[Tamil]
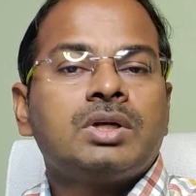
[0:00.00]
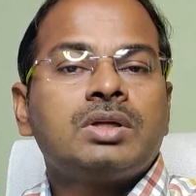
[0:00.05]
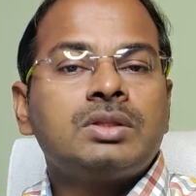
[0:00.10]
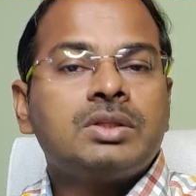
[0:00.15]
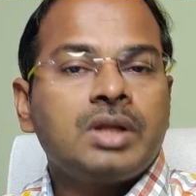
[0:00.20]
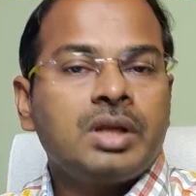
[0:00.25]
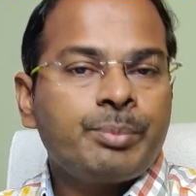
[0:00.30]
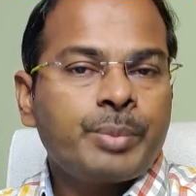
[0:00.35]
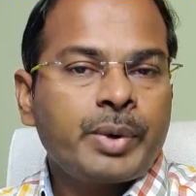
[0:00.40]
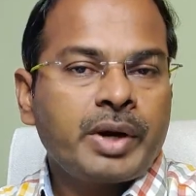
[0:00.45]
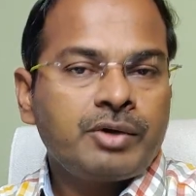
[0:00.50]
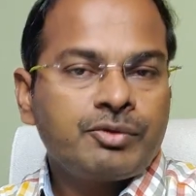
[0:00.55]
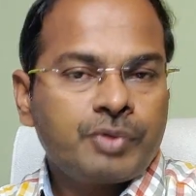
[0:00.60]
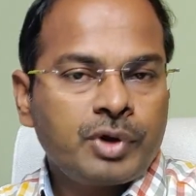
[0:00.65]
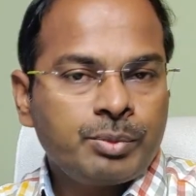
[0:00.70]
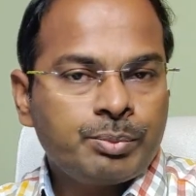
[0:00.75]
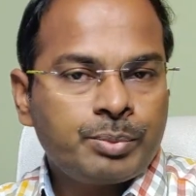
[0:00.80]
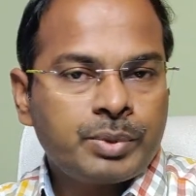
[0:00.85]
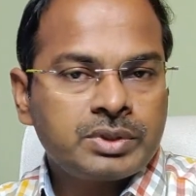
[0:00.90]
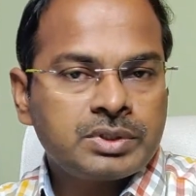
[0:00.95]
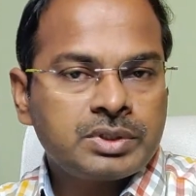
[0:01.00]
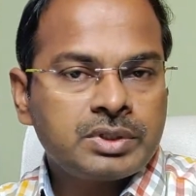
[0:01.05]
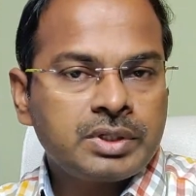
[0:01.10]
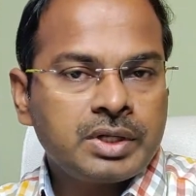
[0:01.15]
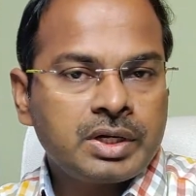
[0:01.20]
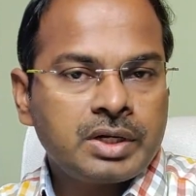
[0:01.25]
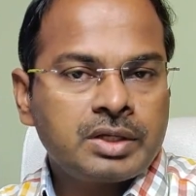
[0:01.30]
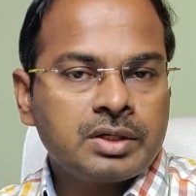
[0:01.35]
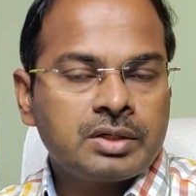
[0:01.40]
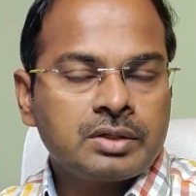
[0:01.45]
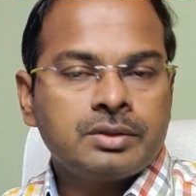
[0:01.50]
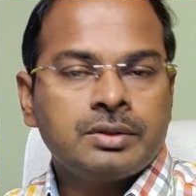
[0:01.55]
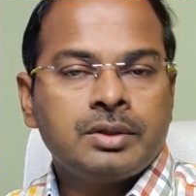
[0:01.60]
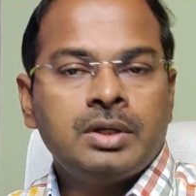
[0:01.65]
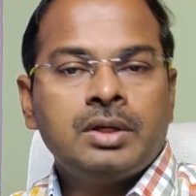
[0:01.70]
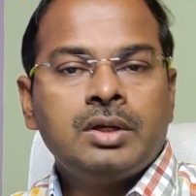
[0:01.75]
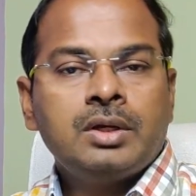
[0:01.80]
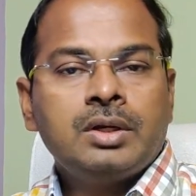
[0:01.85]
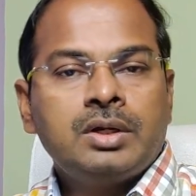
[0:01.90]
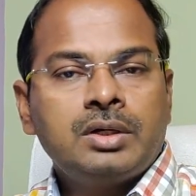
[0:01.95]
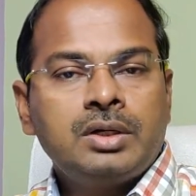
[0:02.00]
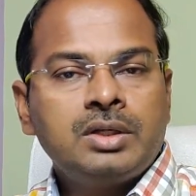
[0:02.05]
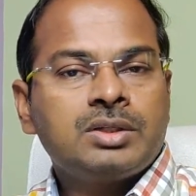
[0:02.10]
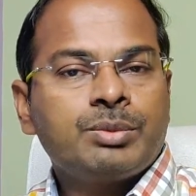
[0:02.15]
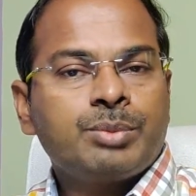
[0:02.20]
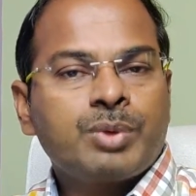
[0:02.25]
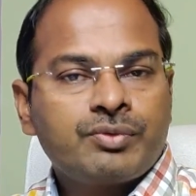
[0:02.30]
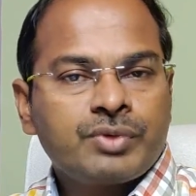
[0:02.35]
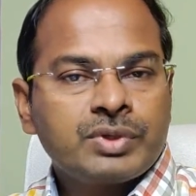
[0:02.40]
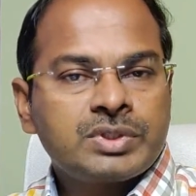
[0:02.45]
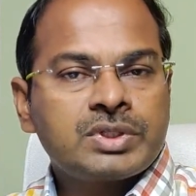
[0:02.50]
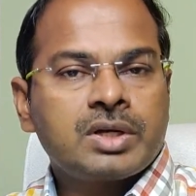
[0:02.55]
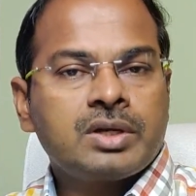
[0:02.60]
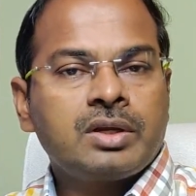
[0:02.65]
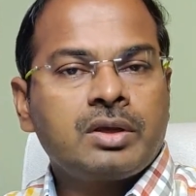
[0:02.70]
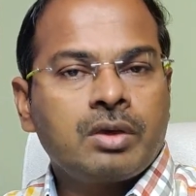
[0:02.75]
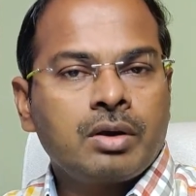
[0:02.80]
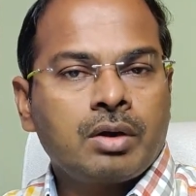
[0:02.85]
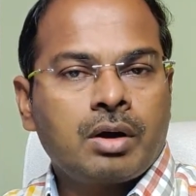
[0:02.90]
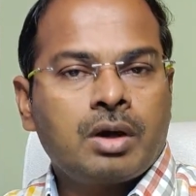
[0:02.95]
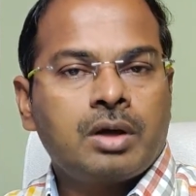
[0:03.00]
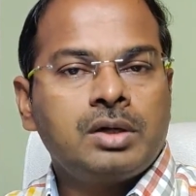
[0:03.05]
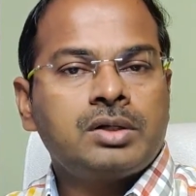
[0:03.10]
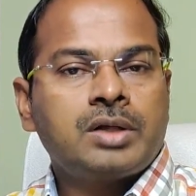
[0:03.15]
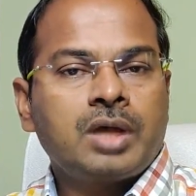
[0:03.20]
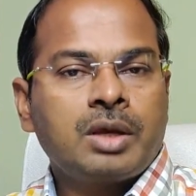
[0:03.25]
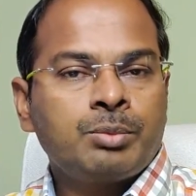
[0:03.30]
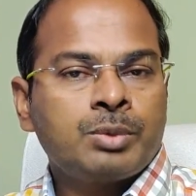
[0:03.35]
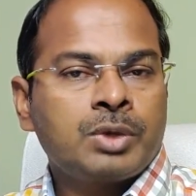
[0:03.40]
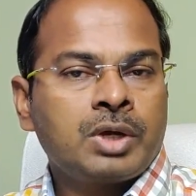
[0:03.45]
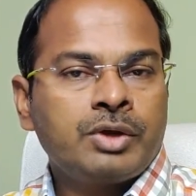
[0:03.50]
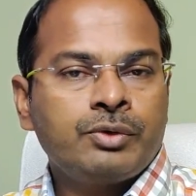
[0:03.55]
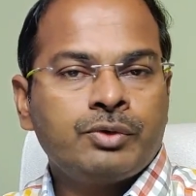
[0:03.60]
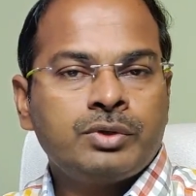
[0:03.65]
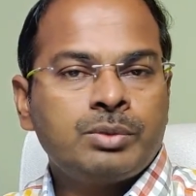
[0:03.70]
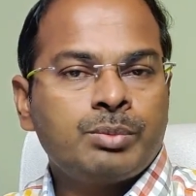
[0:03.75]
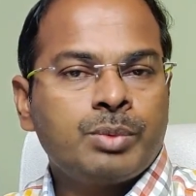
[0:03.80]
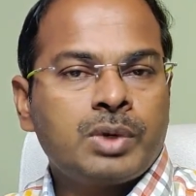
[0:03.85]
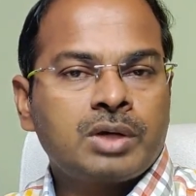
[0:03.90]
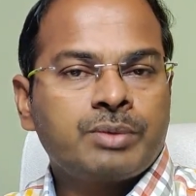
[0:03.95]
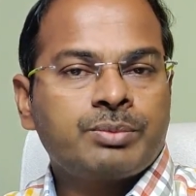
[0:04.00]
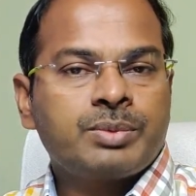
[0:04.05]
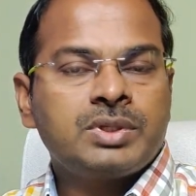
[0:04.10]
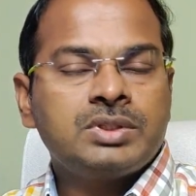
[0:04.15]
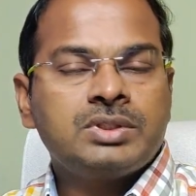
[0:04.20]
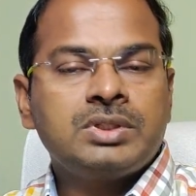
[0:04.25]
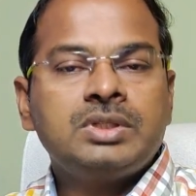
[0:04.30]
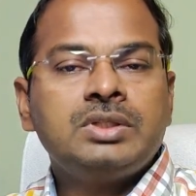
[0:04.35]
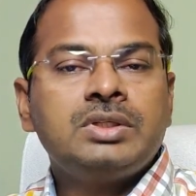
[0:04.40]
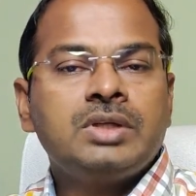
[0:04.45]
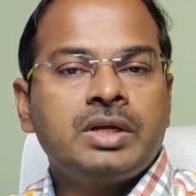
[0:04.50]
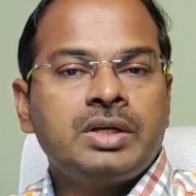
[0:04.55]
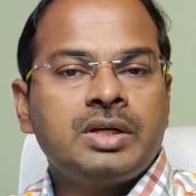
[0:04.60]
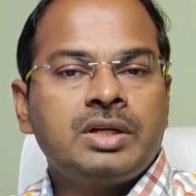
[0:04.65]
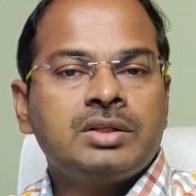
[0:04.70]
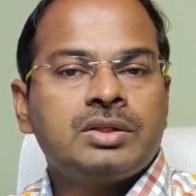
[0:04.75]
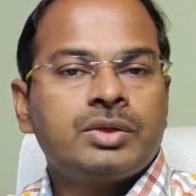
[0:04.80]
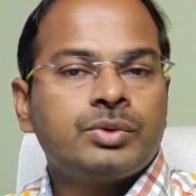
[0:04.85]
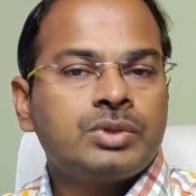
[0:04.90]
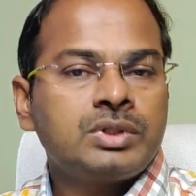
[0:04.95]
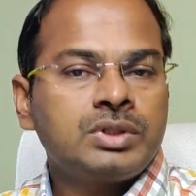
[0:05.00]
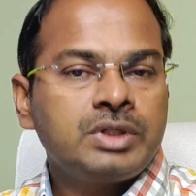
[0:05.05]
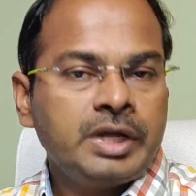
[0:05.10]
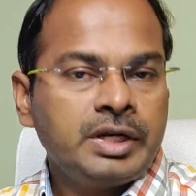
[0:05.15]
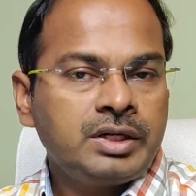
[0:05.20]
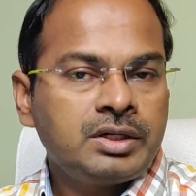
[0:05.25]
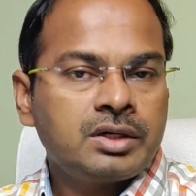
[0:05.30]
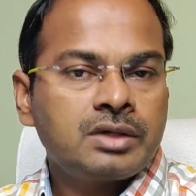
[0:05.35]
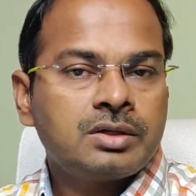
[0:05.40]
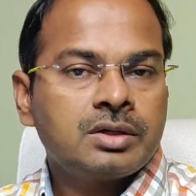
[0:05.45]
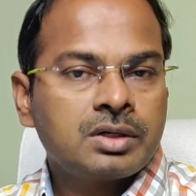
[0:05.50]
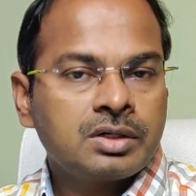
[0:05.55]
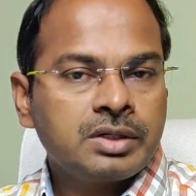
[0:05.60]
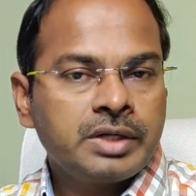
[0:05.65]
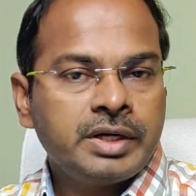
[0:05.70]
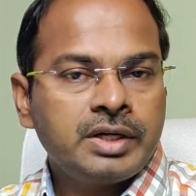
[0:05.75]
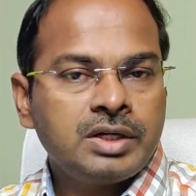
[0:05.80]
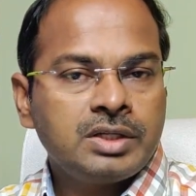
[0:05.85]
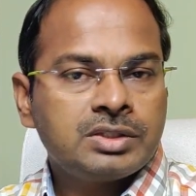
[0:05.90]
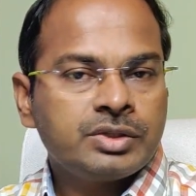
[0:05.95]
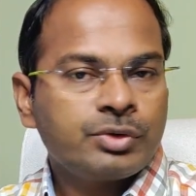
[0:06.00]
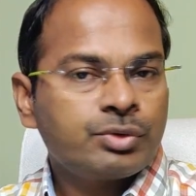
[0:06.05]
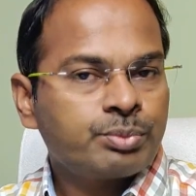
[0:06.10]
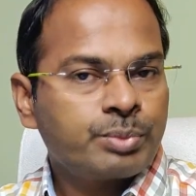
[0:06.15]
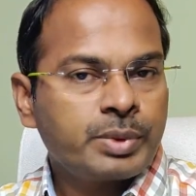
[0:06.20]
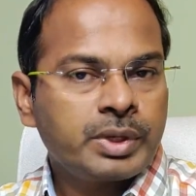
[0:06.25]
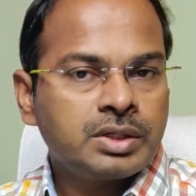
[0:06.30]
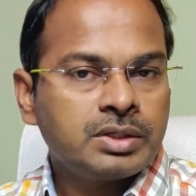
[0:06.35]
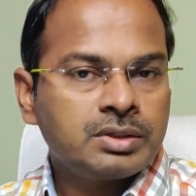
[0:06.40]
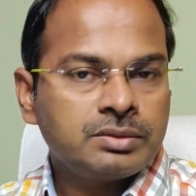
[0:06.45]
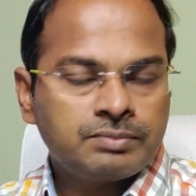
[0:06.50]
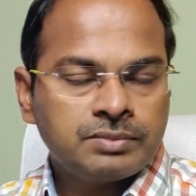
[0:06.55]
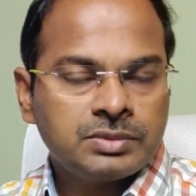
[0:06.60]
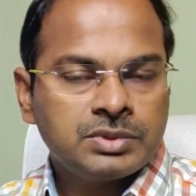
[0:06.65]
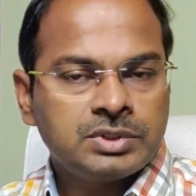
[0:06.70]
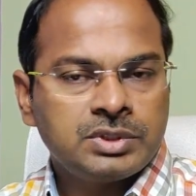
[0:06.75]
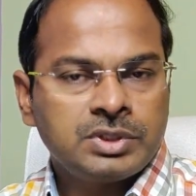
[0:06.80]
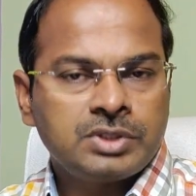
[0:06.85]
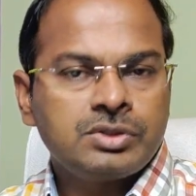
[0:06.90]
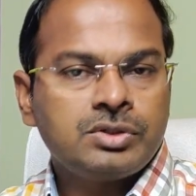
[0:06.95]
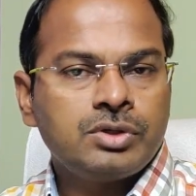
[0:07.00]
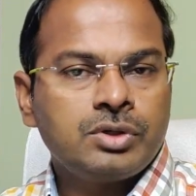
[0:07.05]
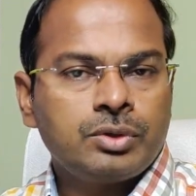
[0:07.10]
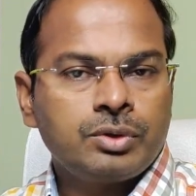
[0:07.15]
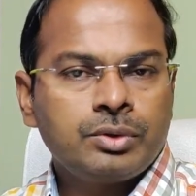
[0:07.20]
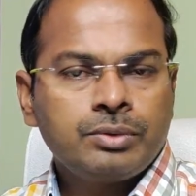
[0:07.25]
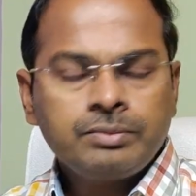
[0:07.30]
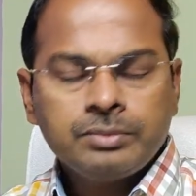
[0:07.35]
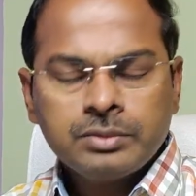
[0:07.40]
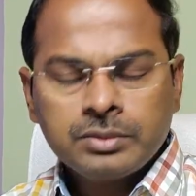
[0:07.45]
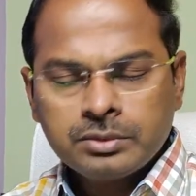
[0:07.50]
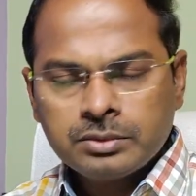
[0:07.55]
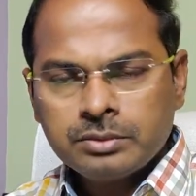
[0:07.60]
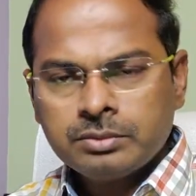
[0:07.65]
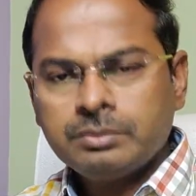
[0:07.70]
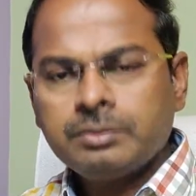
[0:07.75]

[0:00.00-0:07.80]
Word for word: அப்படின்னா த்ரீ பாயிண்ட் ஃபைவ் பர்சன்ட் இறங்கியிருக்குது டிசம்பர் ஃபஸ்ட் அன்னைக்கு ஆல் டைம் ஹை வந்து மார்க் பண்ணிச்சு எயிட்டீன் தௌசண்ட் எயிட் ஹண்ட்ரட் எயிட்டி செவன் பாயிண்ட் சிக்ஸ் ஜீரோ